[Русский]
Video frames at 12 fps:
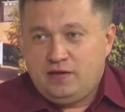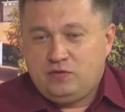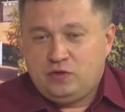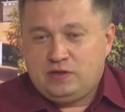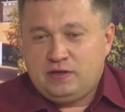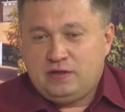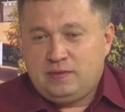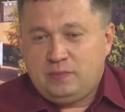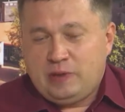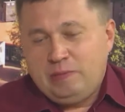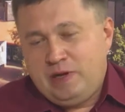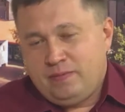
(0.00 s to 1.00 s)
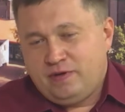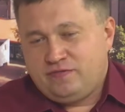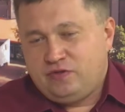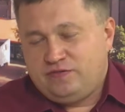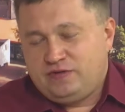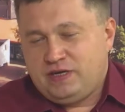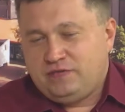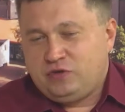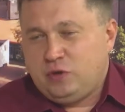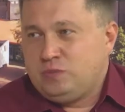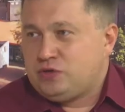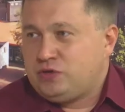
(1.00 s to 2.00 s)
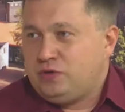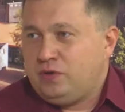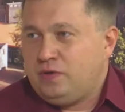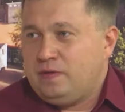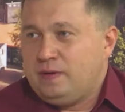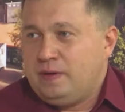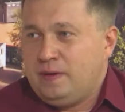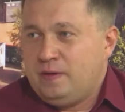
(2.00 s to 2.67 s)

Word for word: Вот. проблема вся в том, что